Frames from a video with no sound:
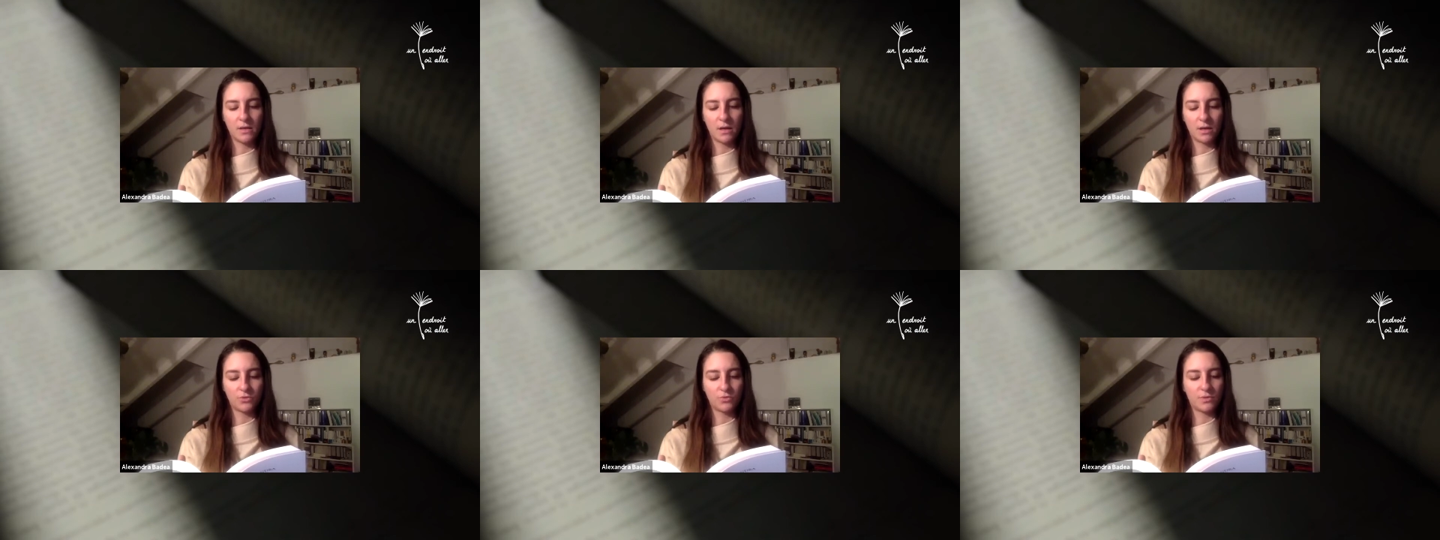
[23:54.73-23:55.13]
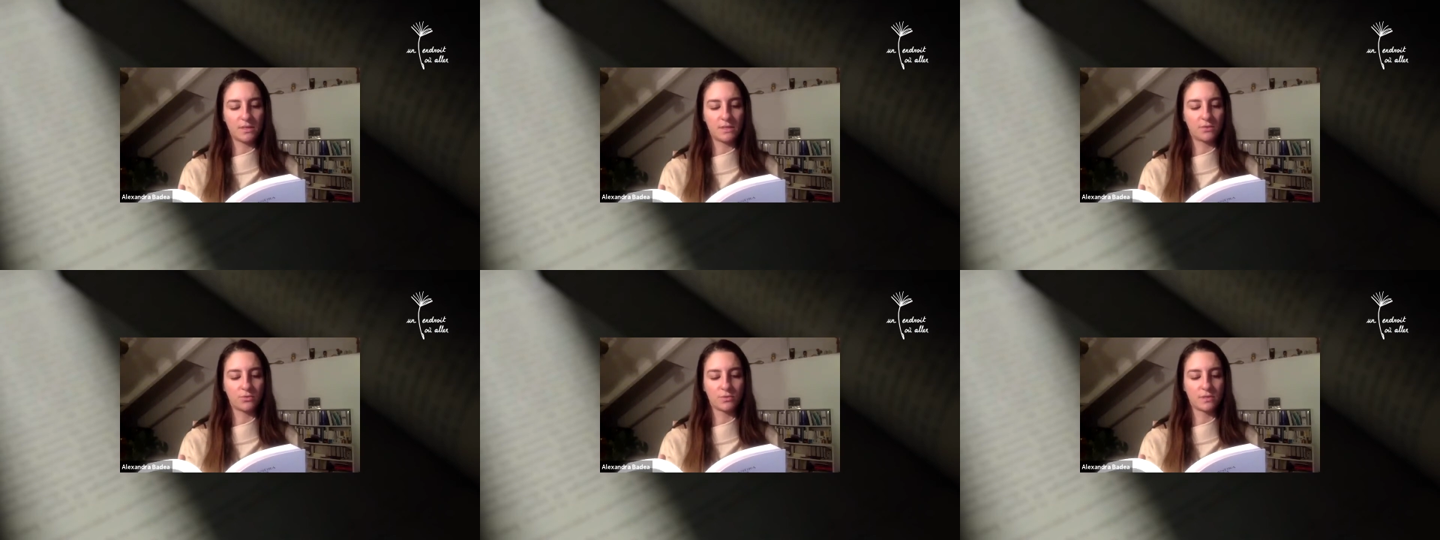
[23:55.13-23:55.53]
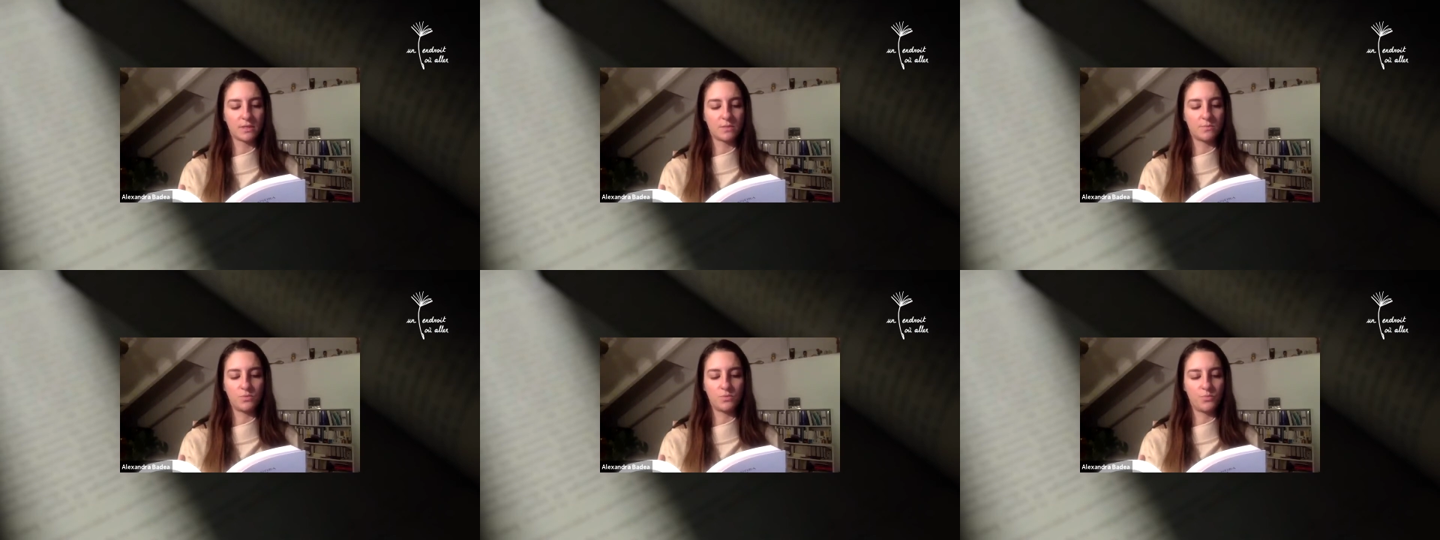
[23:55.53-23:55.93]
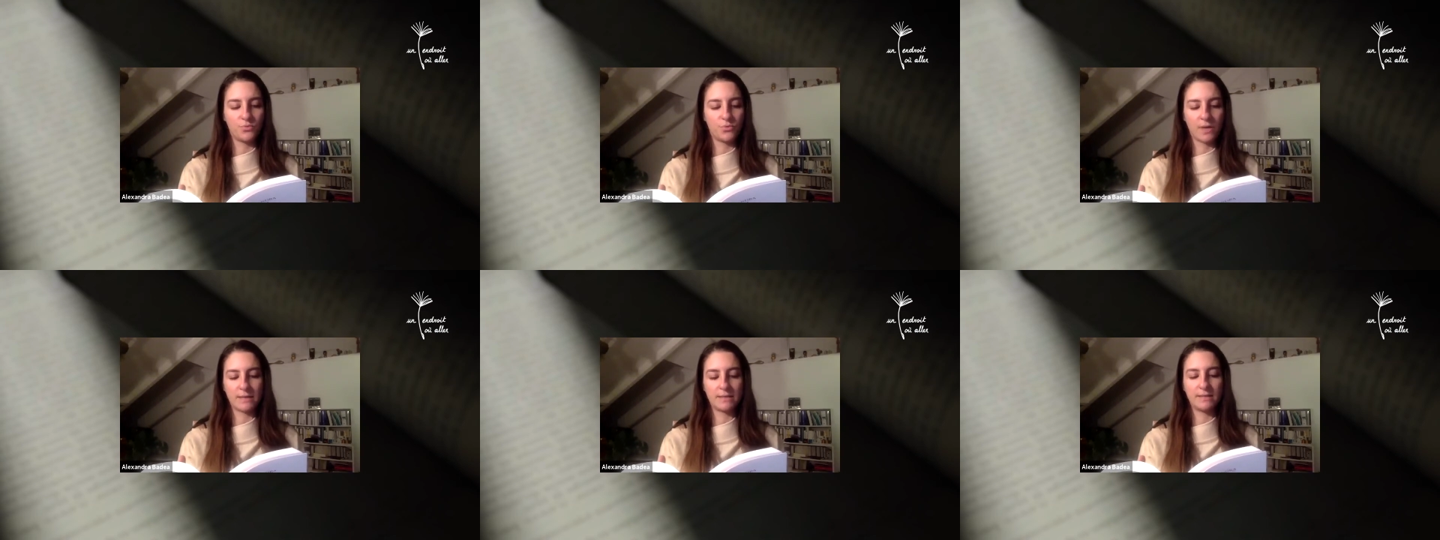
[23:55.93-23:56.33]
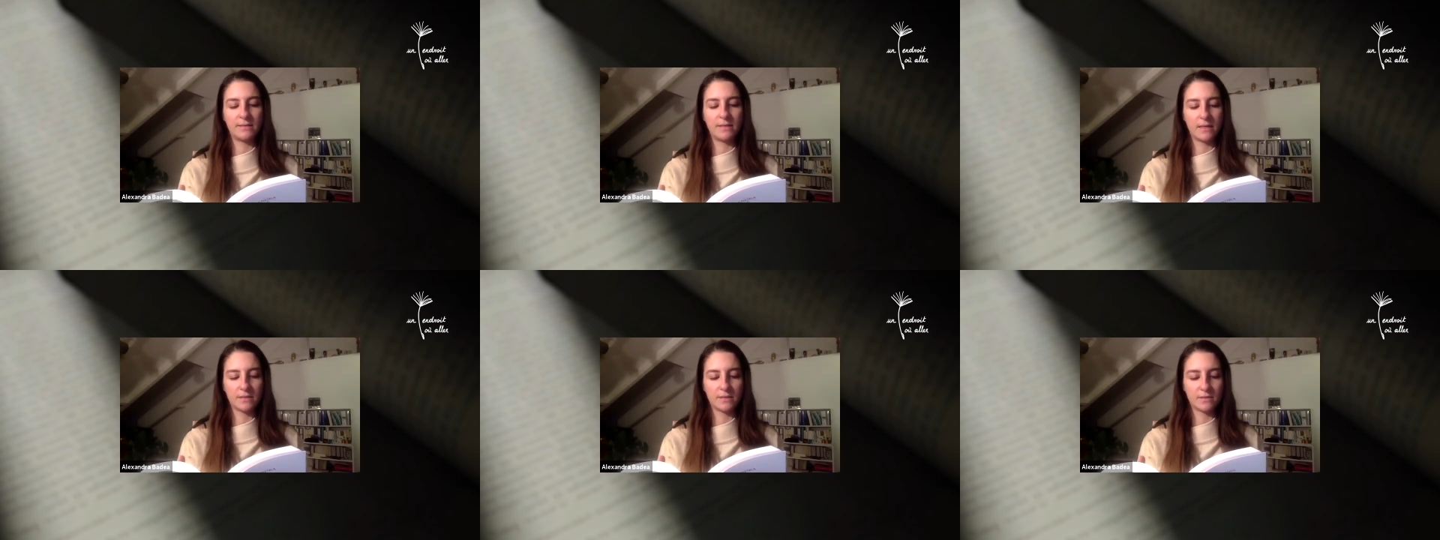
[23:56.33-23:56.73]
en te citant cette pub pour
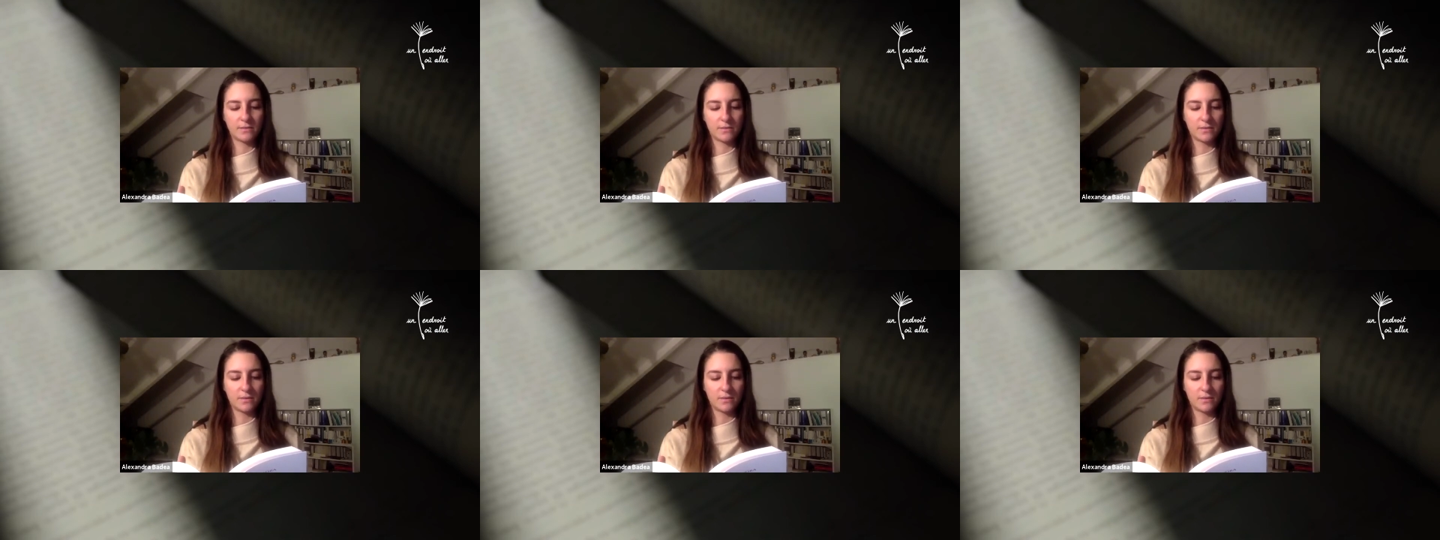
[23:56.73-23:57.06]
Adidas.